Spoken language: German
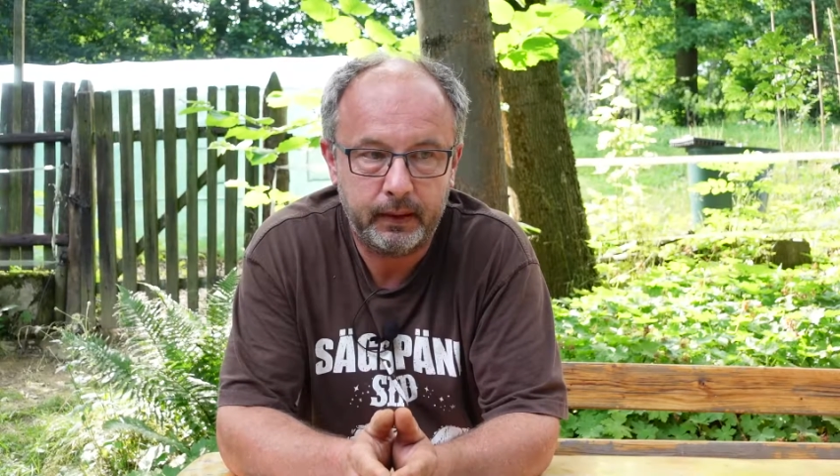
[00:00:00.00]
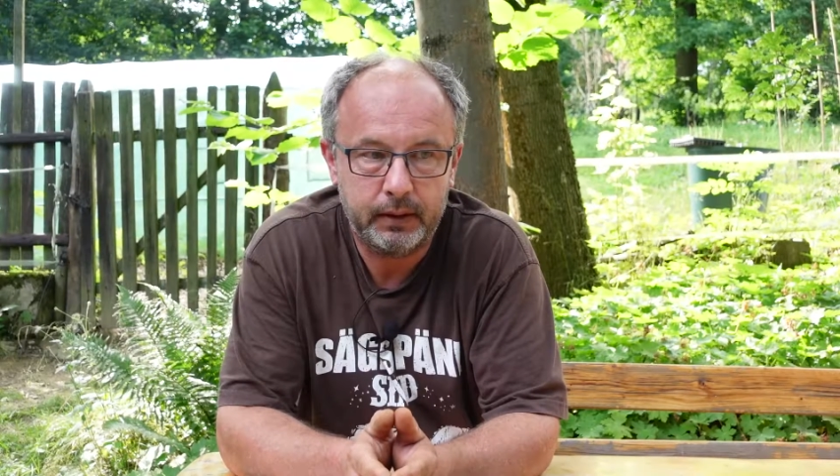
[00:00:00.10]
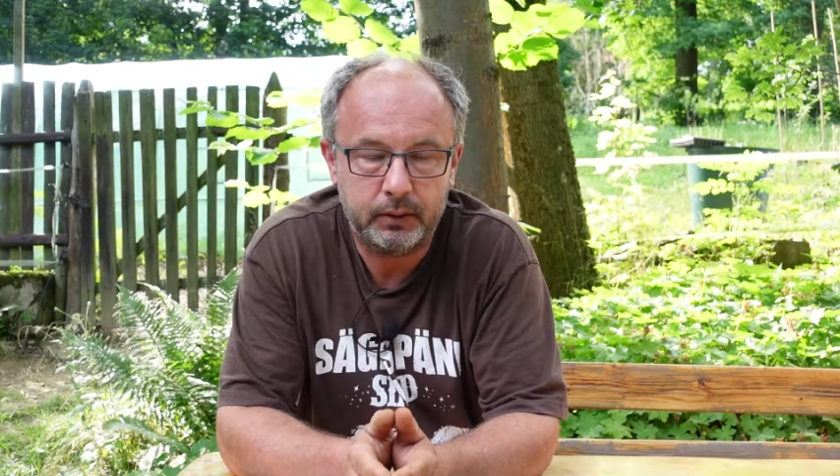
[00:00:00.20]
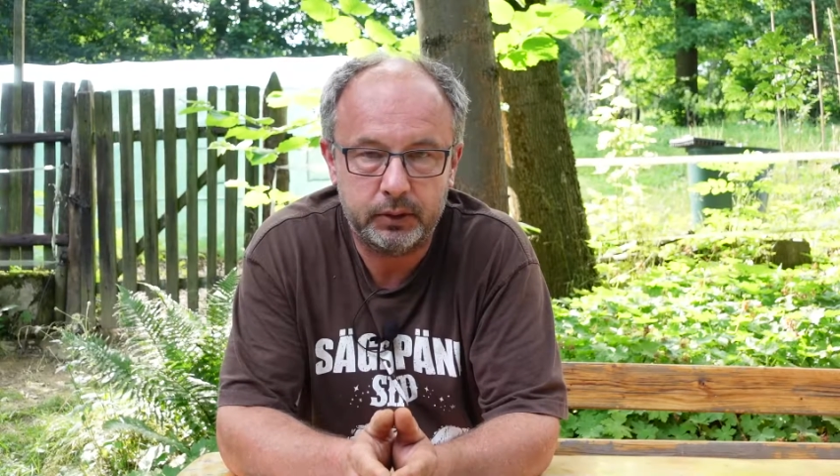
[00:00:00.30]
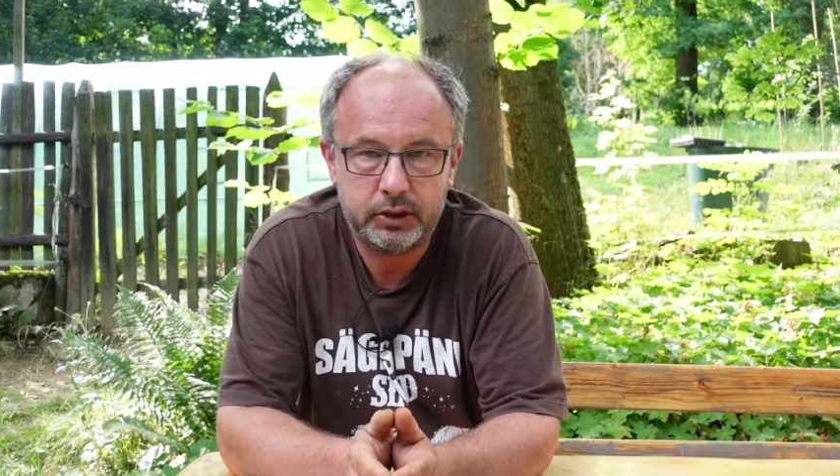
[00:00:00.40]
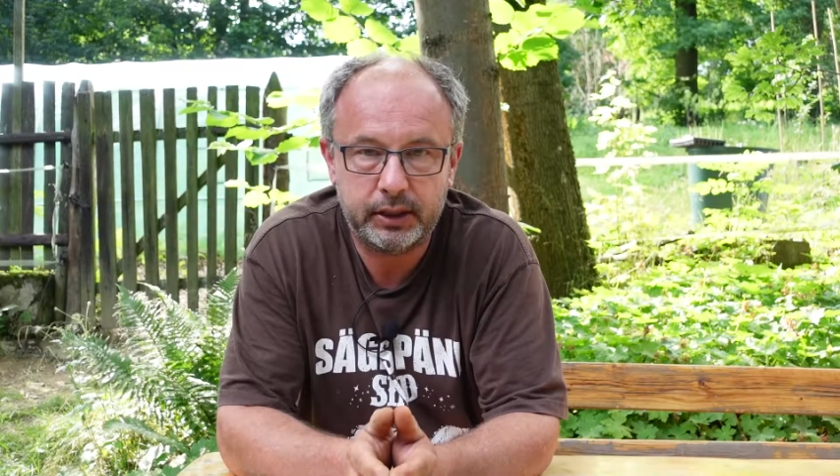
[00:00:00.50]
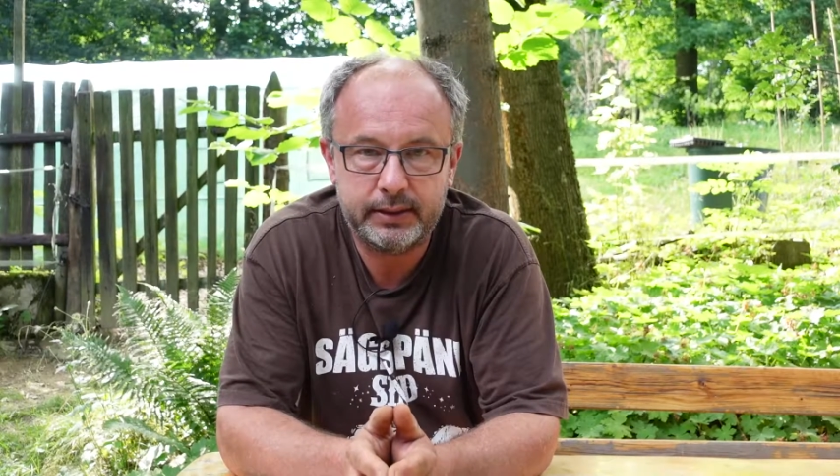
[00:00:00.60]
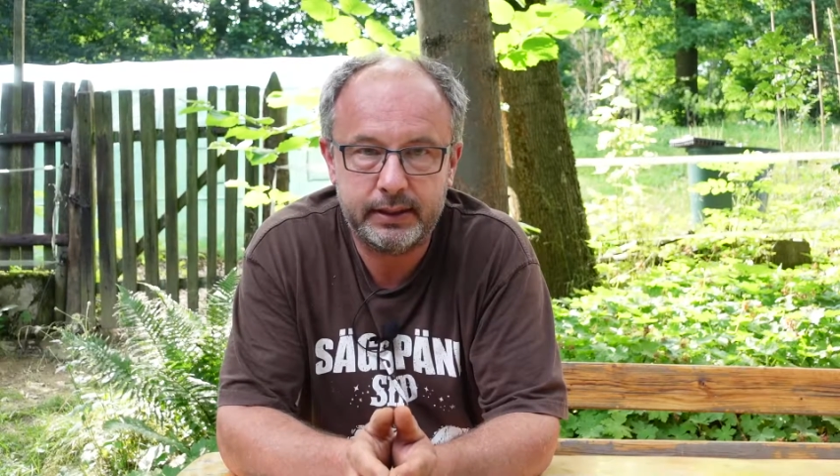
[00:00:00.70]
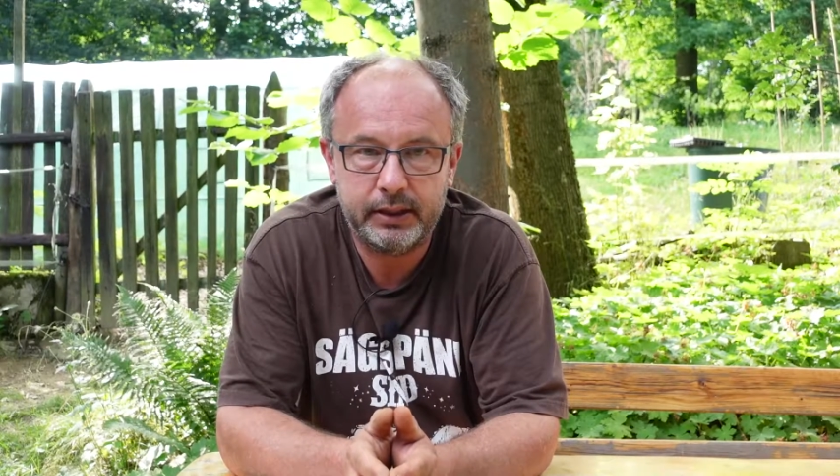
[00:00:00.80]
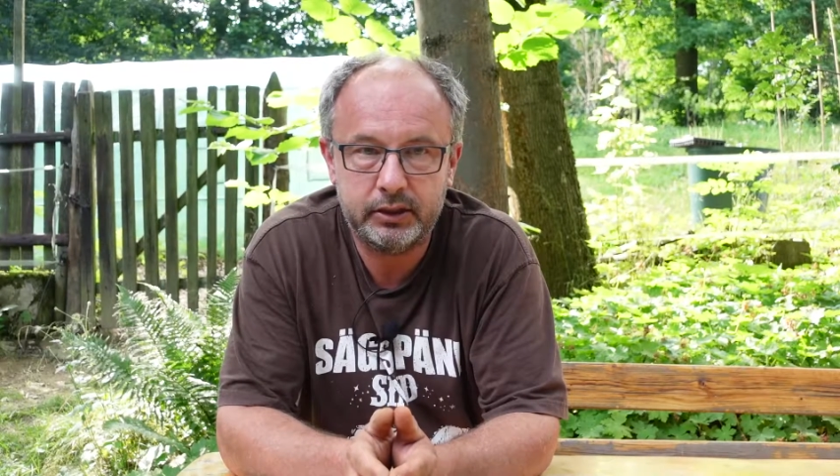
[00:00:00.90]
Die deutsche
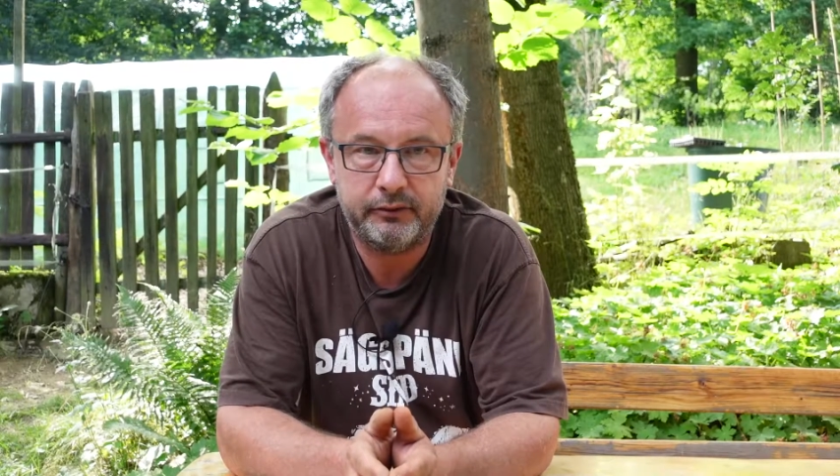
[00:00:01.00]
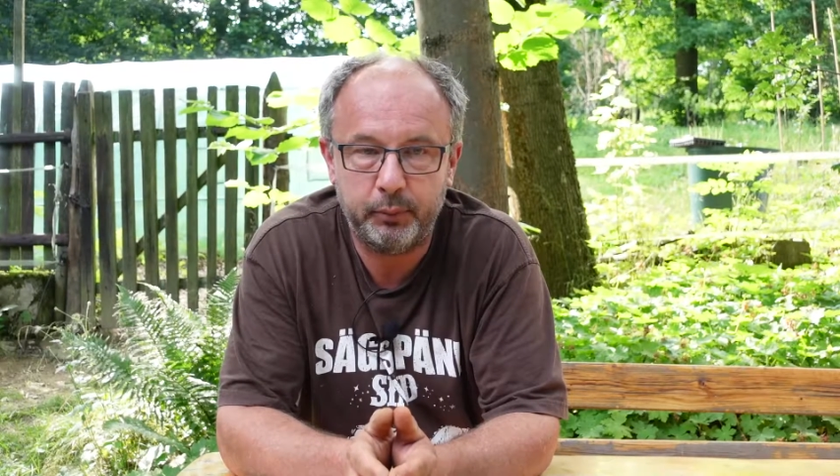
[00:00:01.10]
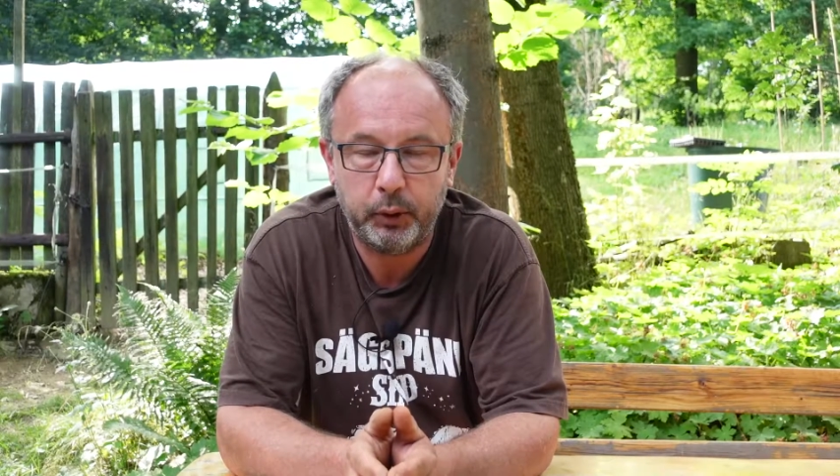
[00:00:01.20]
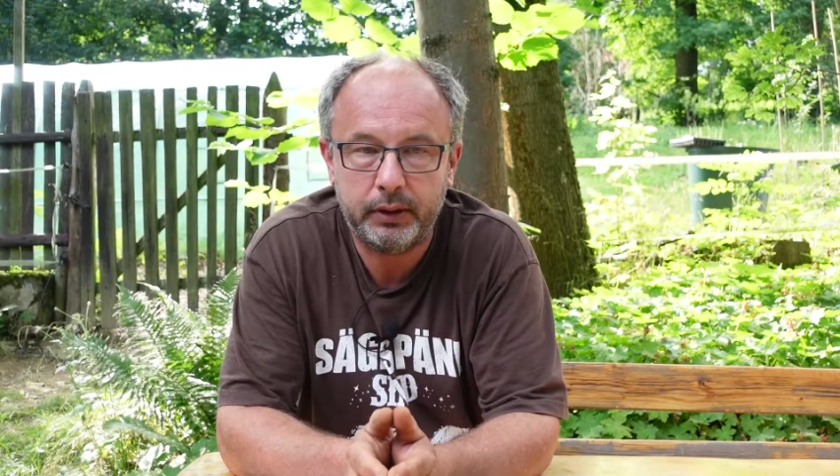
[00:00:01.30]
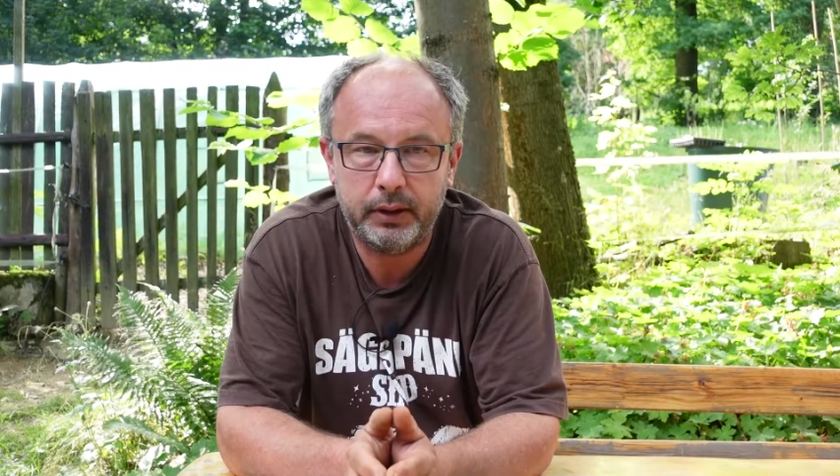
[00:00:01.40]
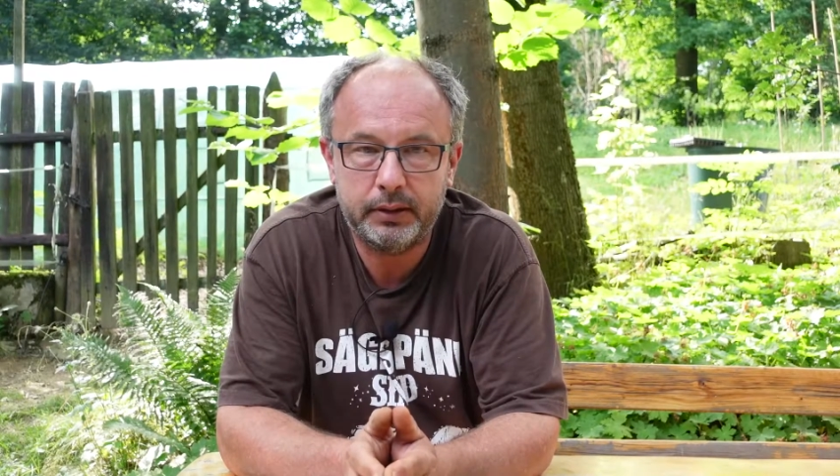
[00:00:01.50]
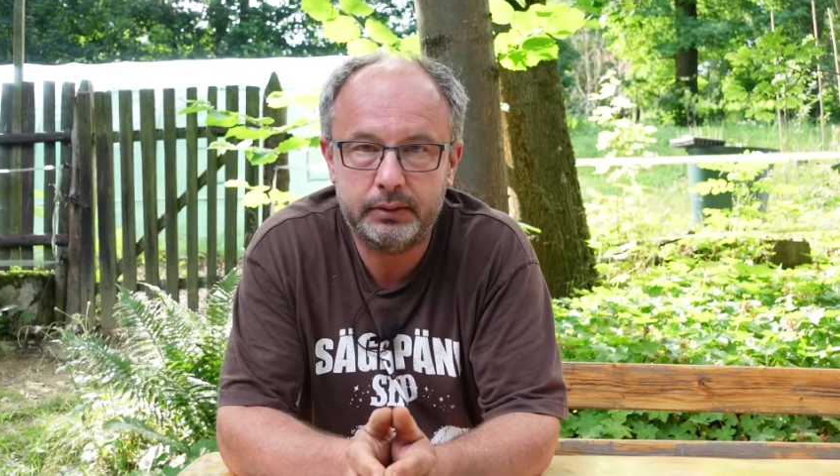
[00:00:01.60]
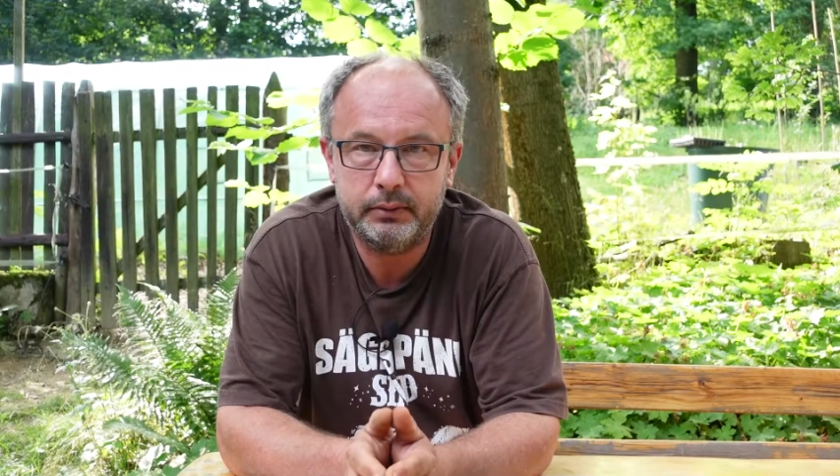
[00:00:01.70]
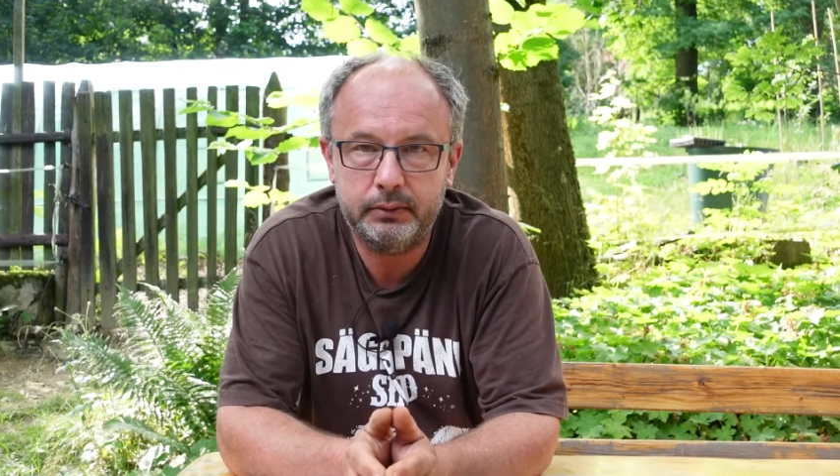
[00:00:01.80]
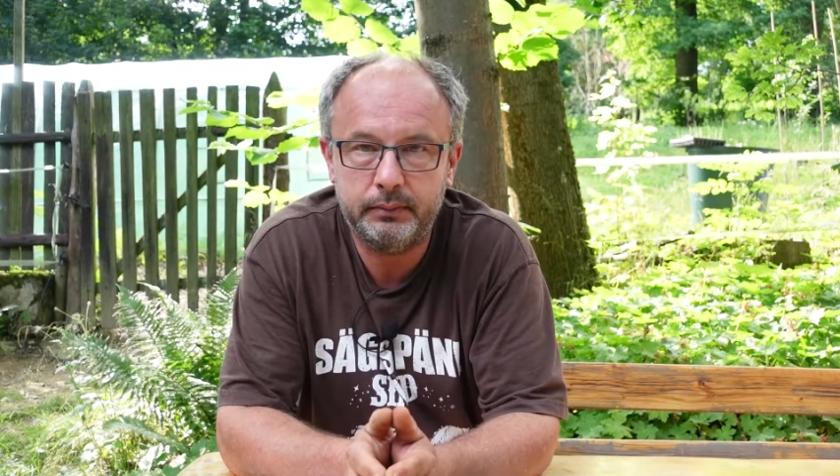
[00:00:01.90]
Gesellschaft möchte
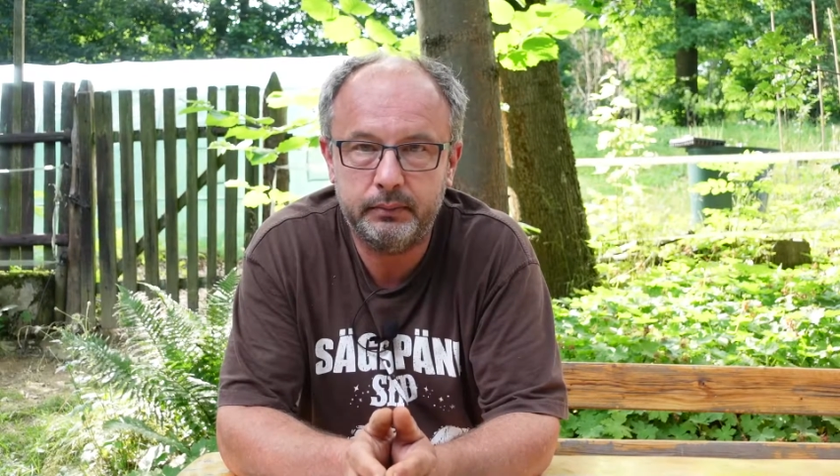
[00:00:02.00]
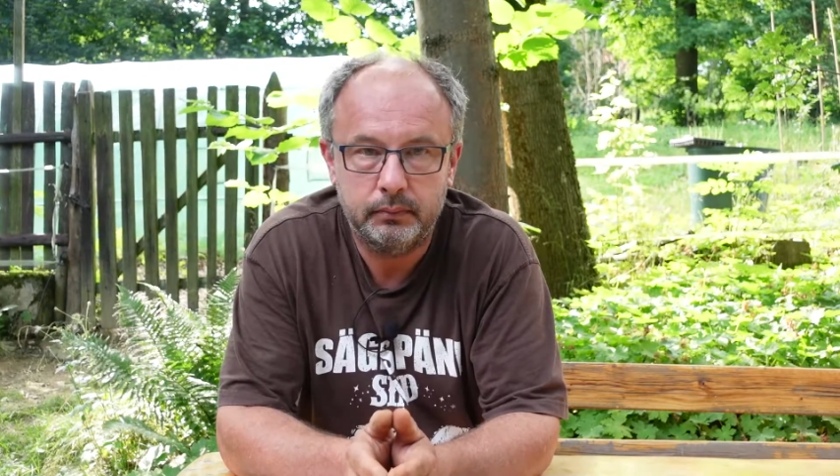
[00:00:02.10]
das so,